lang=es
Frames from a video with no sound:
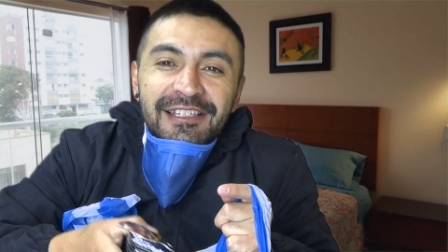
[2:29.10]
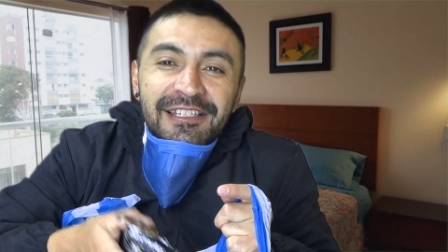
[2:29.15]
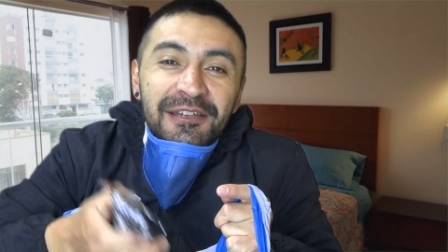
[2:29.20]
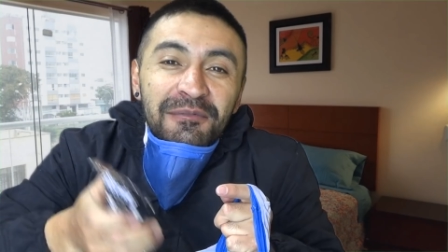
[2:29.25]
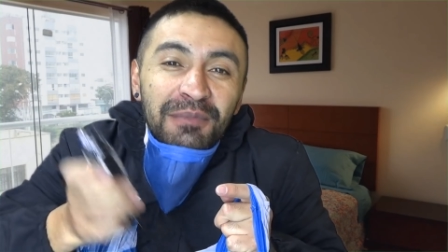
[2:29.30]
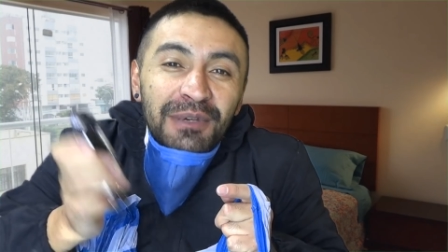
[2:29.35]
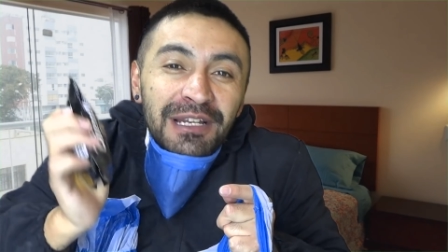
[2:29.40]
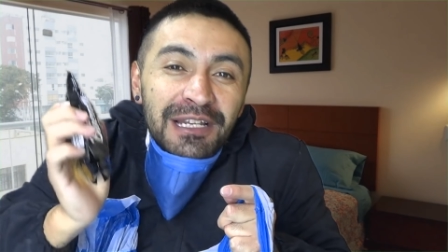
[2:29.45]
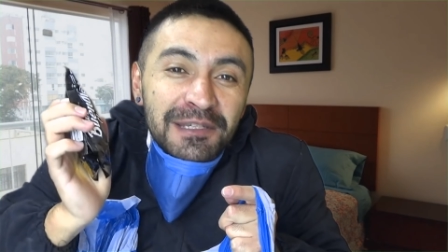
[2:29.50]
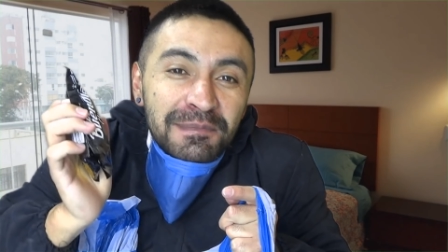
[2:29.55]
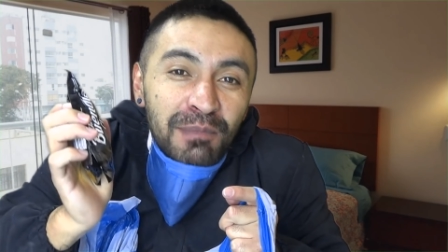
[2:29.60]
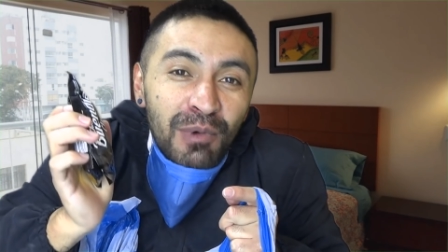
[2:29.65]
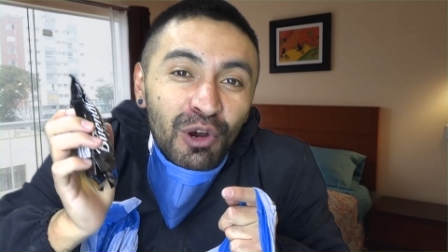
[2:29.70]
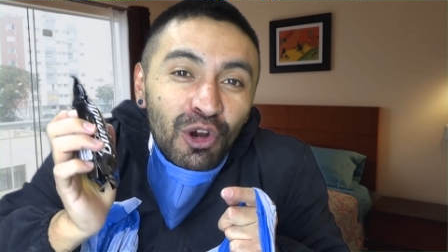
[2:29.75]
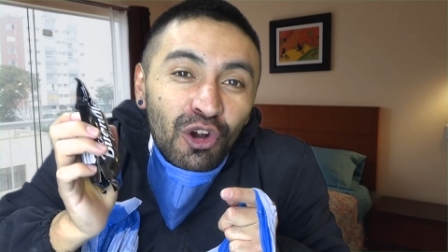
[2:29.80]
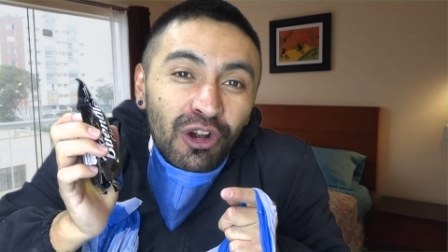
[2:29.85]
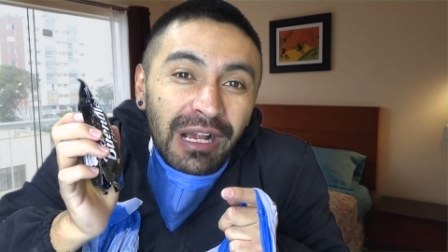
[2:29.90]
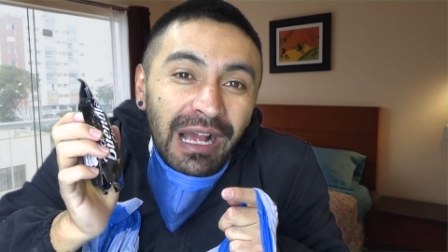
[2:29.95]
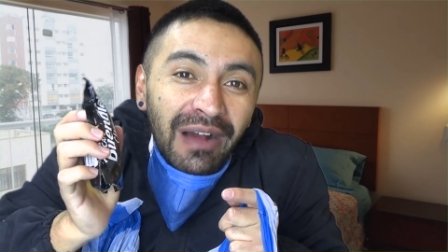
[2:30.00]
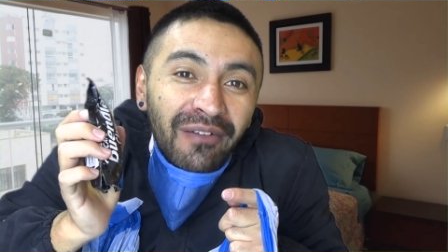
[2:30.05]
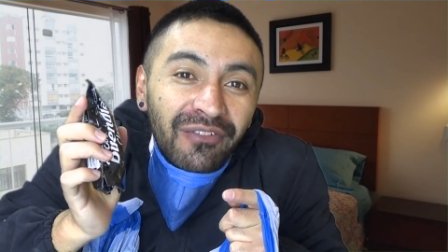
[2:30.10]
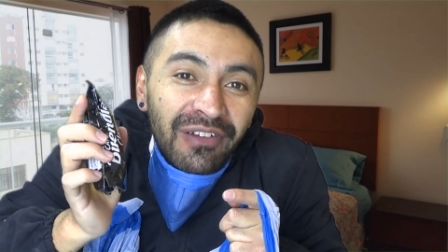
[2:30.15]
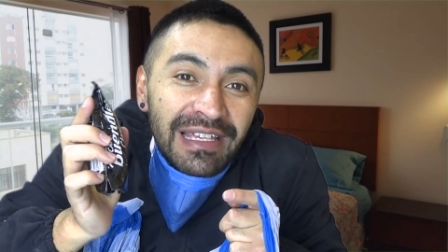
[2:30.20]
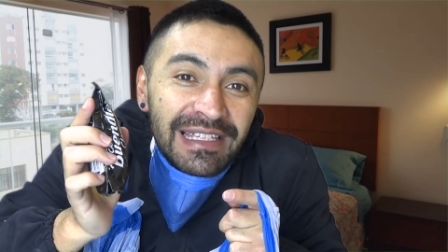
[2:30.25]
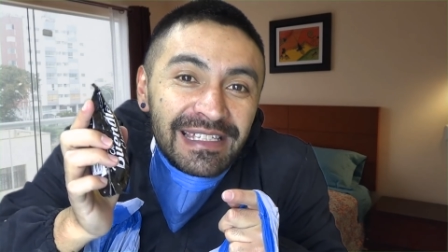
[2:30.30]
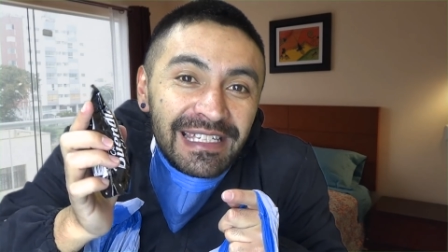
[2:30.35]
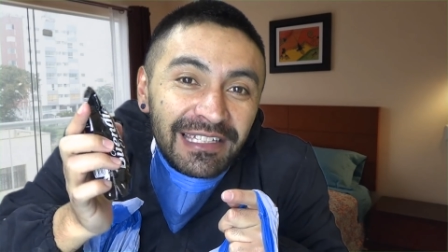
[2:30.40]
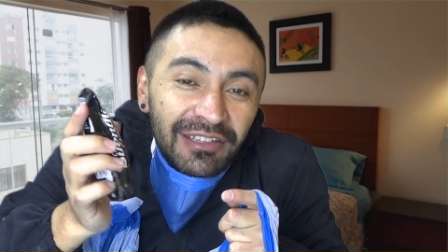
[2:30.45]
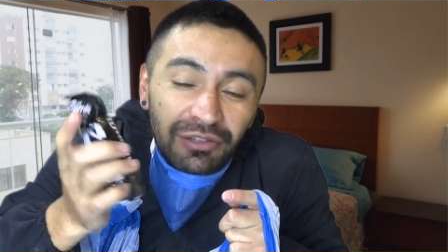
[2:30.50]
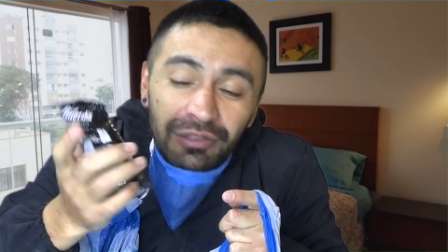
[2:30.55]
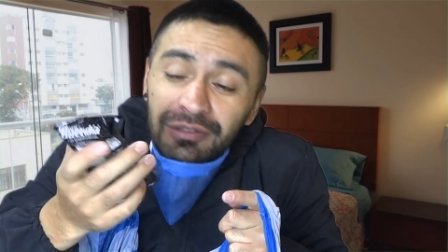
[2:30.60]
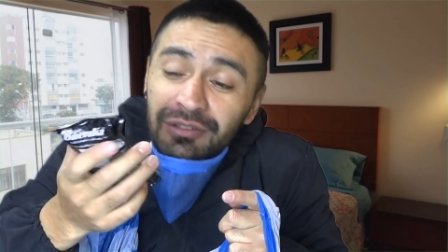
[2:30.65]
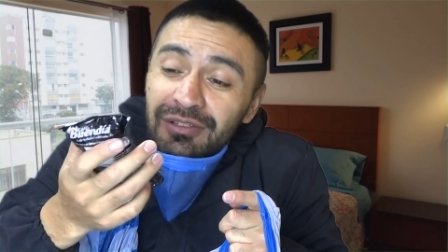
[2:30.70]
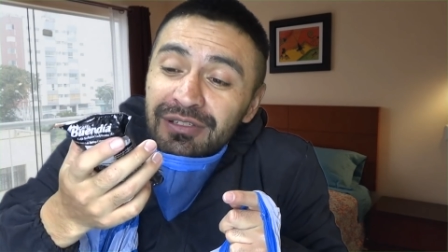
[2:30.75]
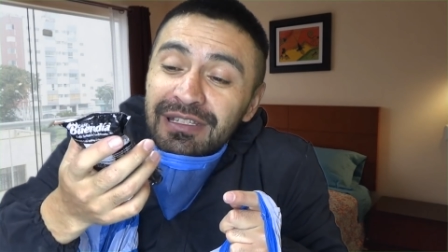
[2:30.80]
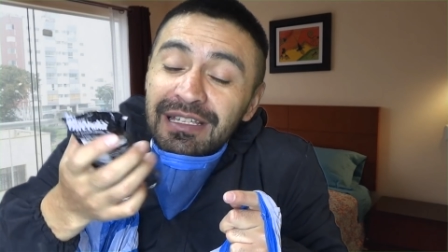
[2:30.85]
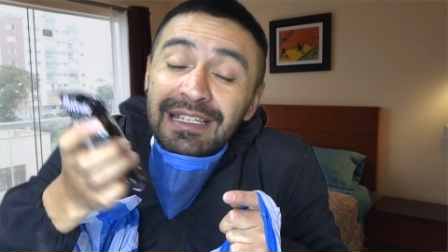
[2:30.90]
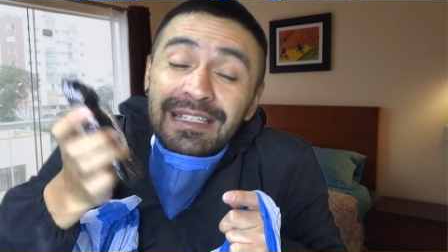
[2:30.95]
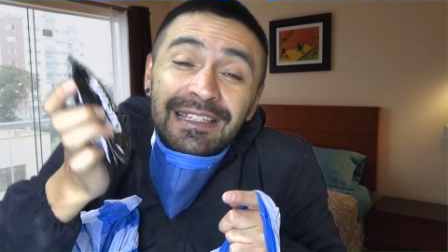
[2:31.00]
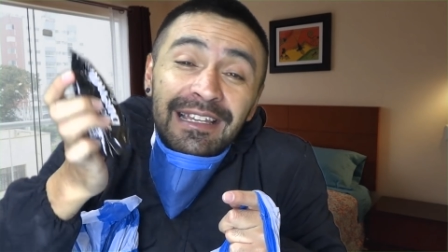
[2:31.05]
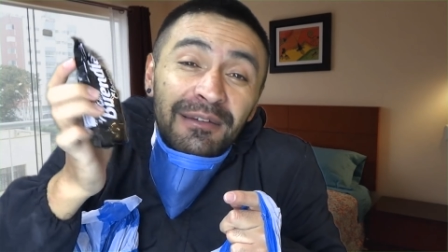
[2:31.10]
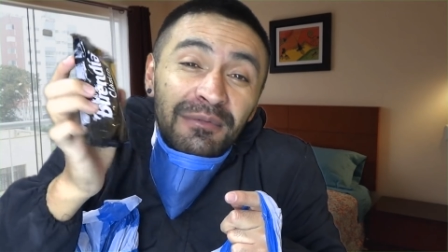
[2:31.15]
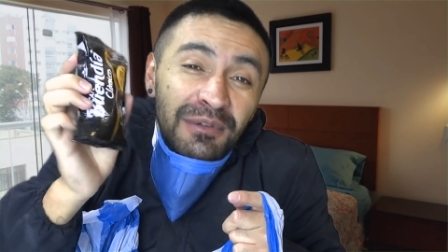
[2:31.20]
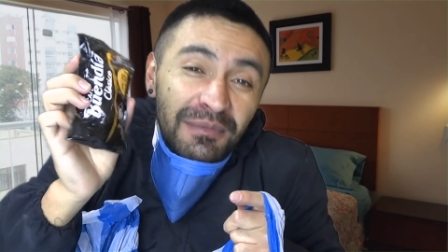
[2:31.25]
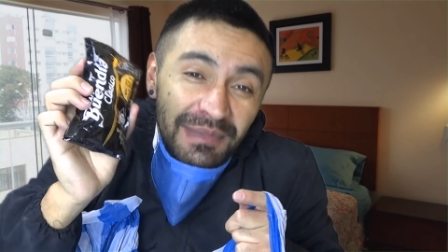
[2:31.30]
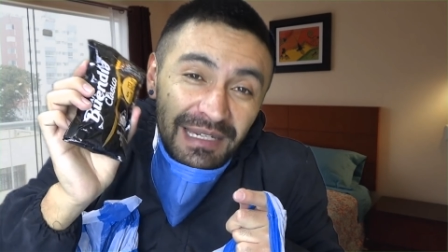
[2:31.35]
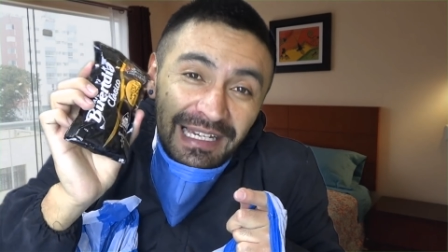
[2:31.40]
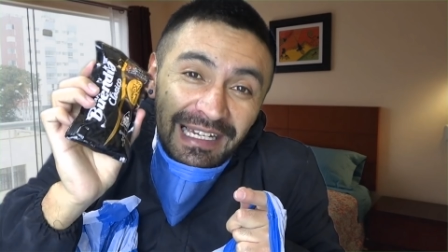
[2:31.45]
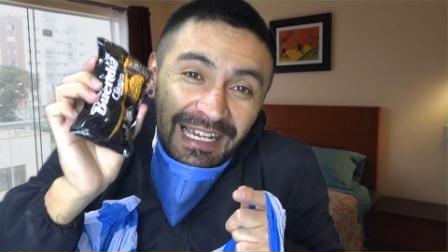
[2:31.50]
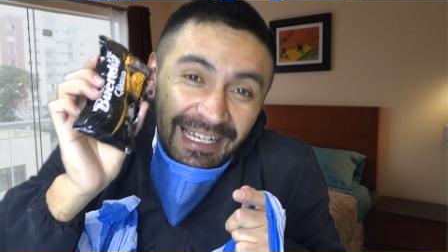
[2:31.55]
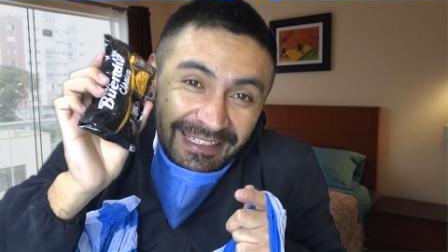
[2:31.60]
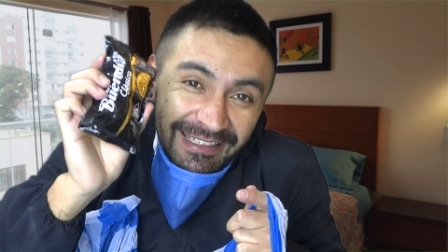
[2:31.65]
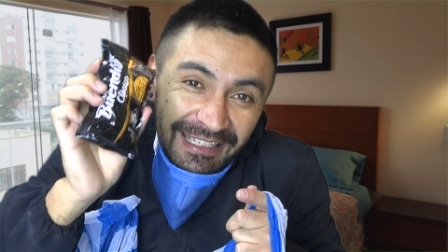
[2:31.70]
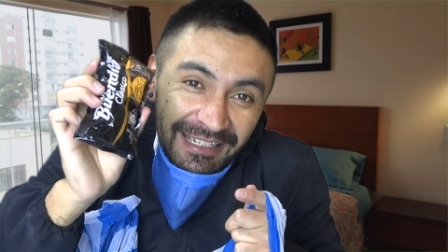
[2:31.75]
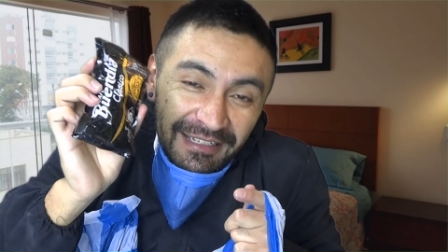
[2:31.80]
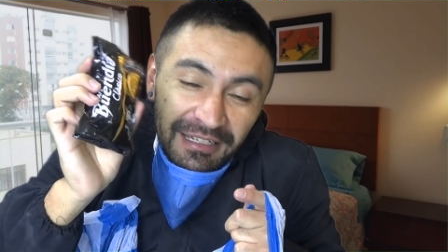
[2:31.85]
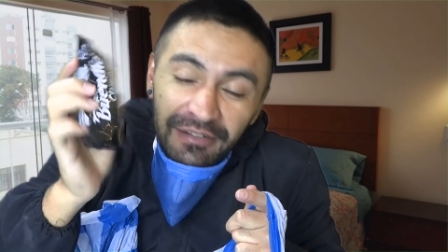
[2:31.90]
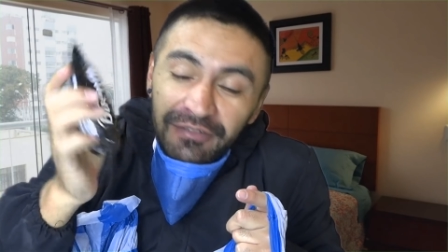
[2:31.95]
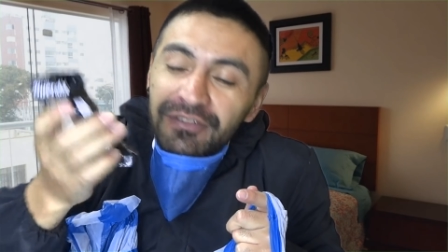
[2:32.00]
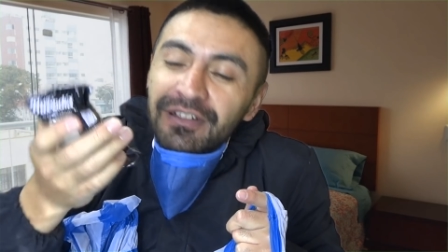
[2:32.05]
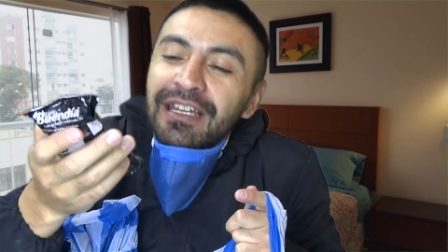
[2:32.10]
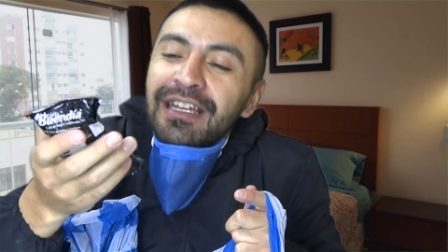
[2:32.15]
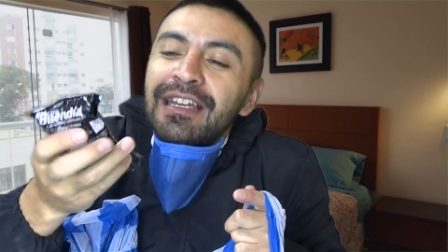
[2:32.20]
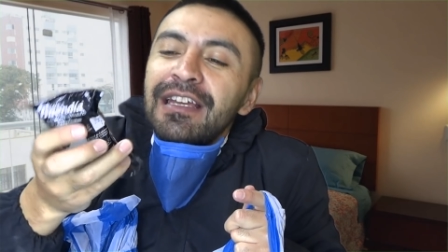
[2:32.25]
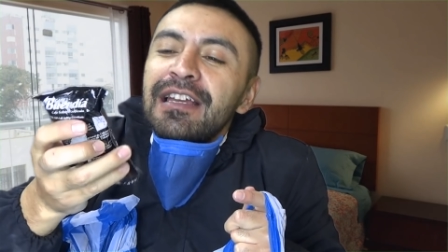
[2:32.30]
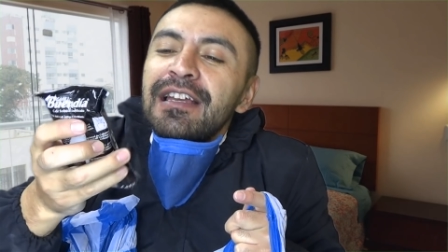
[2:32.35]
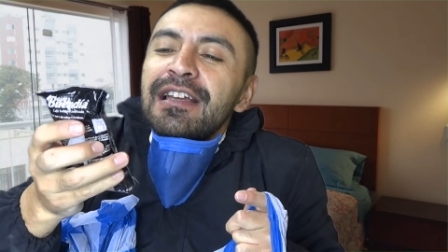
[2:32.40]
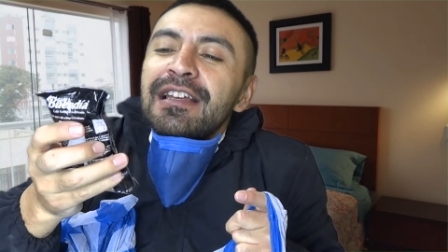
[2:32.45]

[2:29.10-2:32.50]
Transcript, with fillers: Siempre les pongo cafecito, no sé, es que a mí me encanta el café.